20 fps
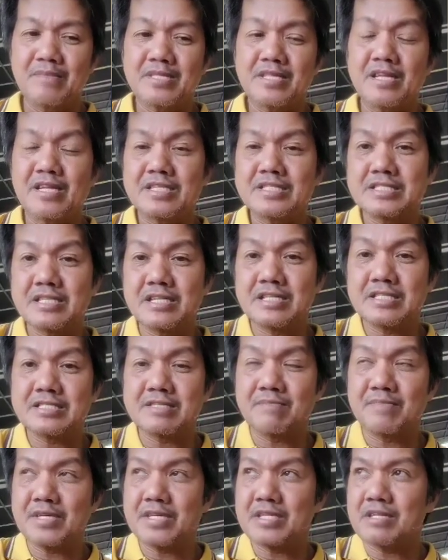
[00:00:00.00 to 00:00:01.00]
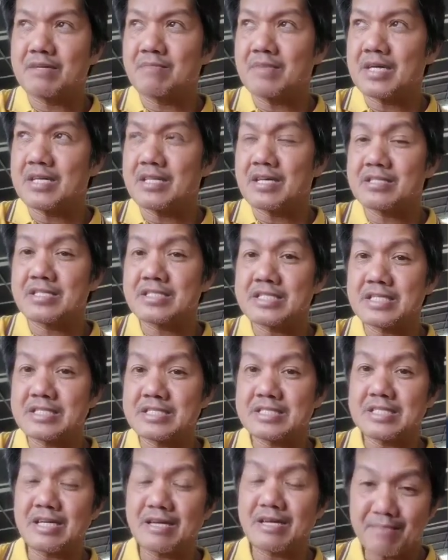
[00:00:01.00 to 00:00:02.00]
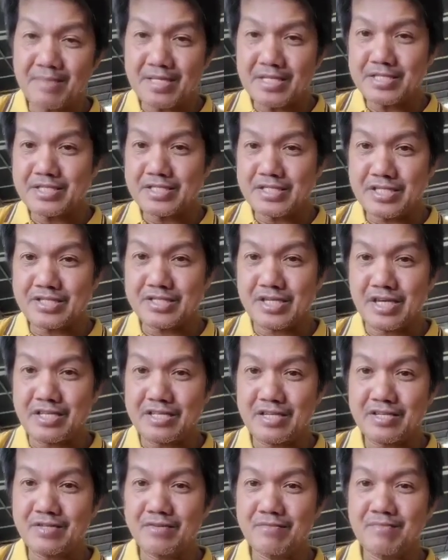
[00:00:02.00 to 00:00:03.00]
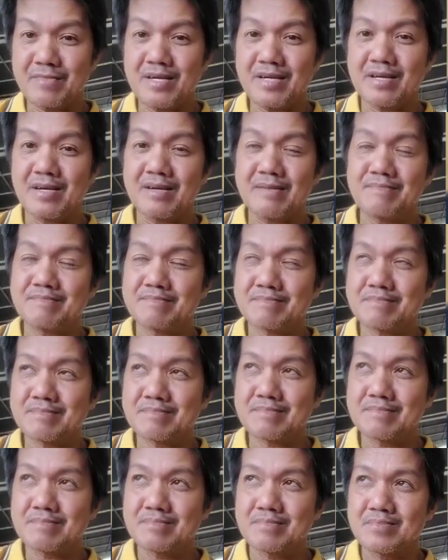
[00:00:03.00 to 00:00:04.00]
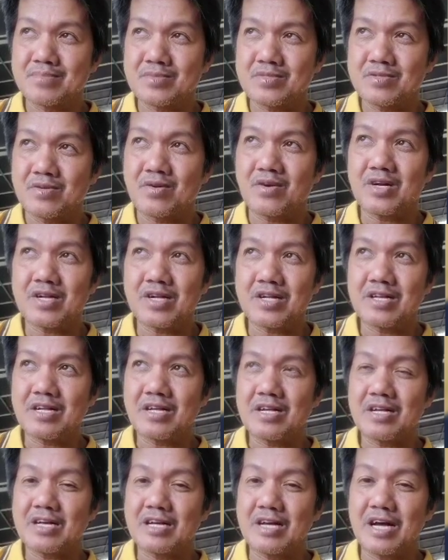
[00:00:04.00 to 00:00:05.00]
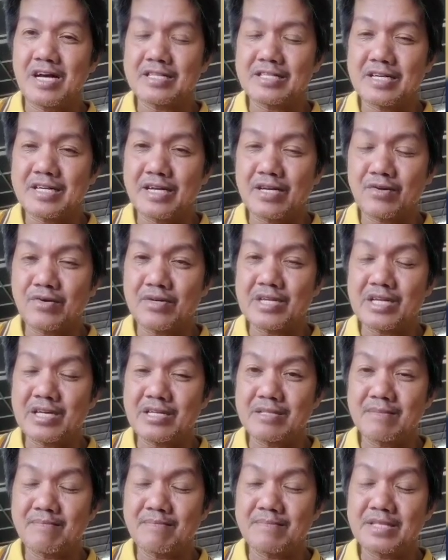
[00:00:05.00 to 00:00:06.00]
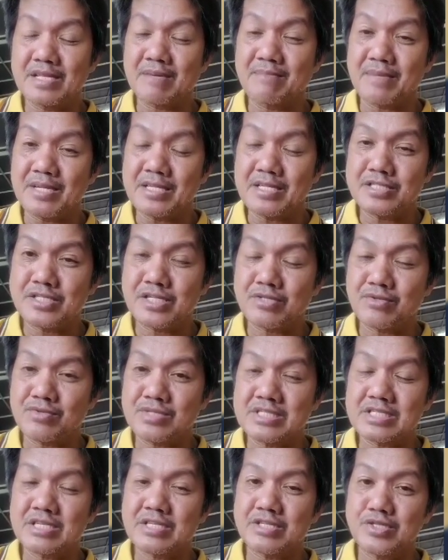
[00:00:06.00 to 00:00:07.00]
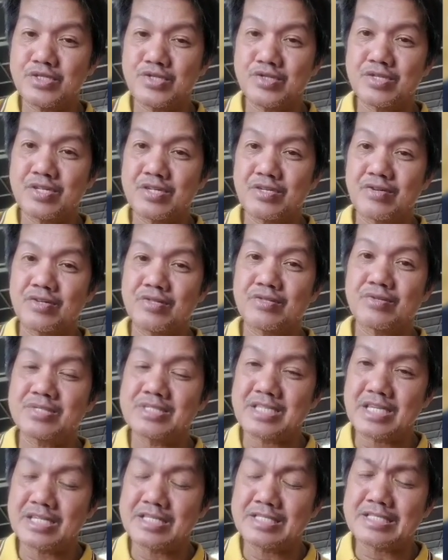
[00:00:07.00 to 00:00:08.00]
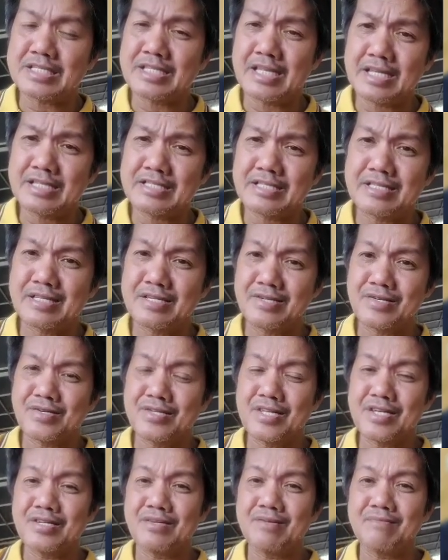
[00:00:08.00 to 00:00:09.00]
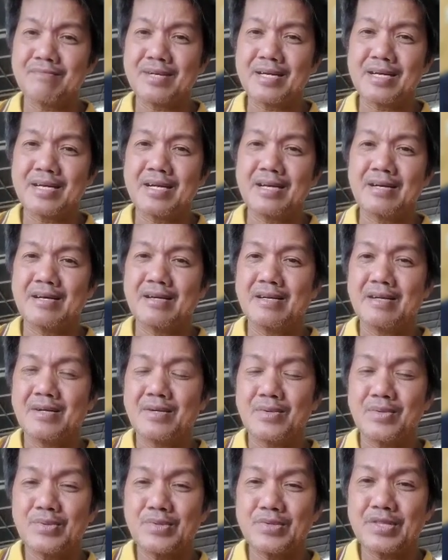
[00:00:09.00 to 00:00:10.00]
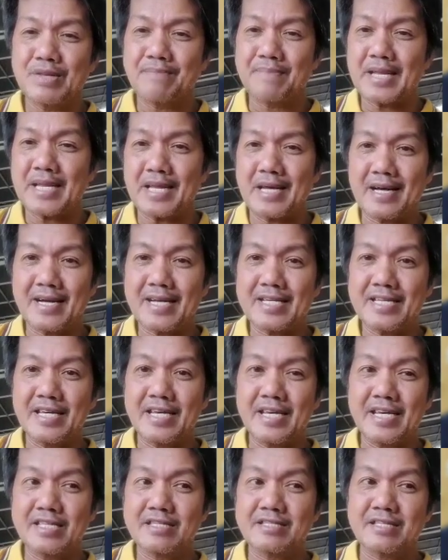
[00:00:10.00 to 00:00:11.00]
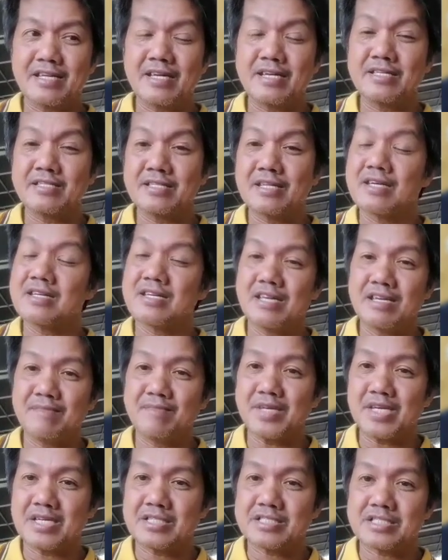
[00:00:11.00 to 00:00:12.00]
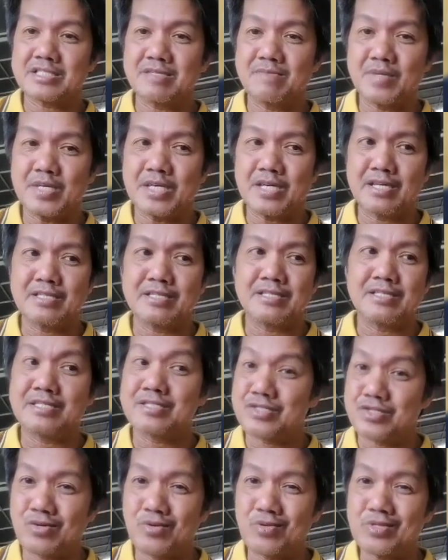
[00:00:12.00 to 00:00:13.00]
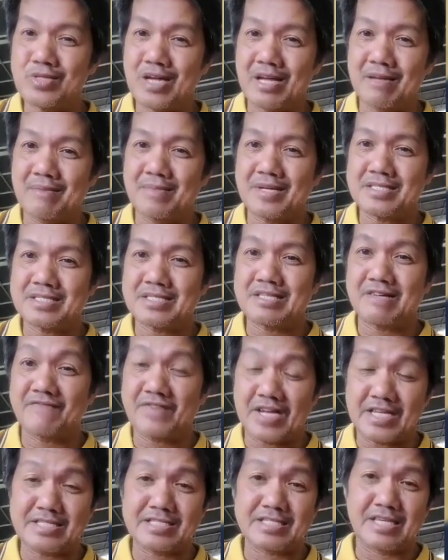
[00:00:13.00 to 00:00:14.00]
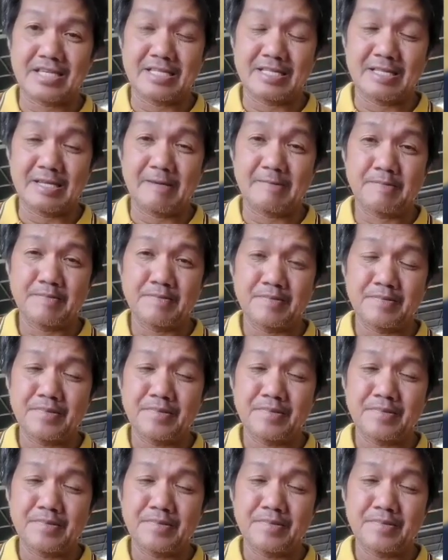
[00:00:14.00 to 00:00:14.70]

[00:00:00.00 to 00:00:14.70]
Madalas na rin sabihin ng mga netizens na ang mali siya dyan ay yung mga or ang nagkaroon lang ng, ng doon sa issue na yon, doon sa insidente na yon, ay yung mga una pa lang ay hate na hate ang ABS-CBN, It's Showtime at sina Vice Ganda.